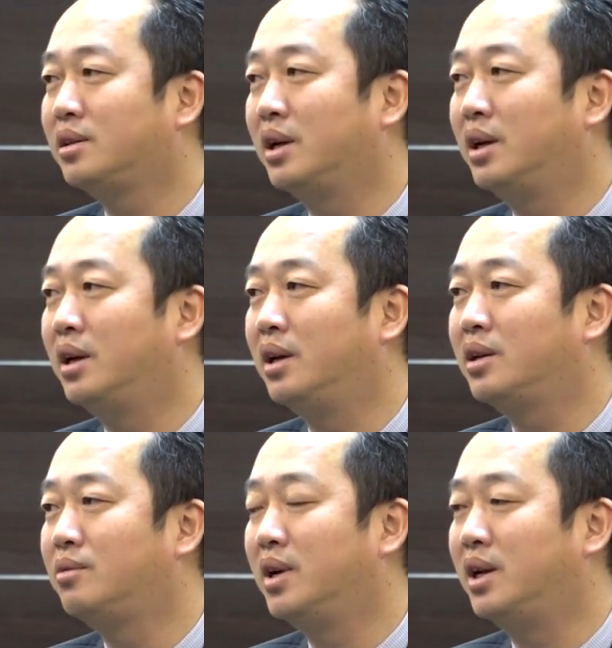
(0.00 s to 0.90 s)
thế hệ
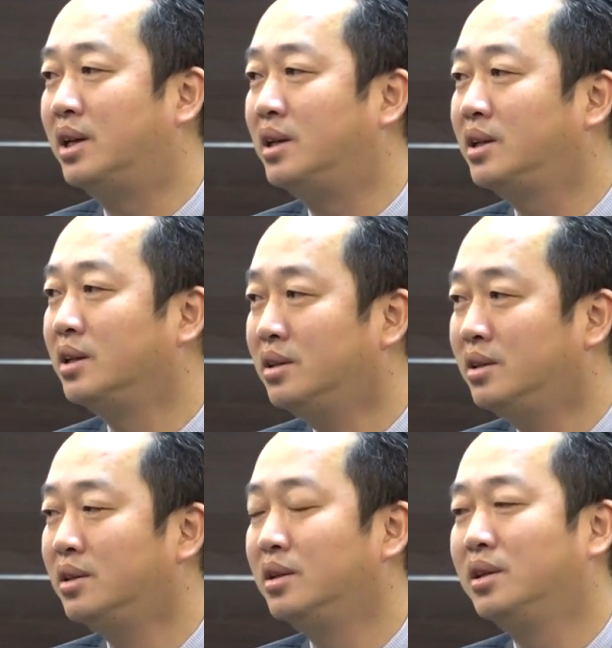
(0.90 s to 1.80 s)
công nghệ lần thứ
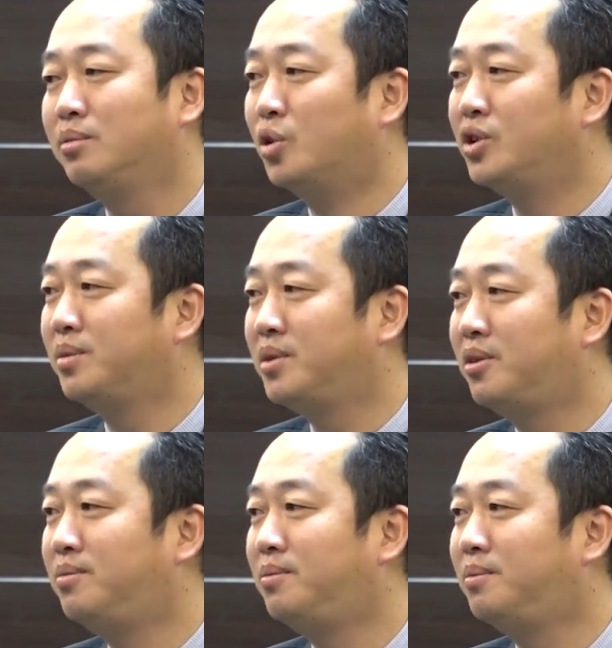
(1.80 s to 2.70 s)
tư 4.0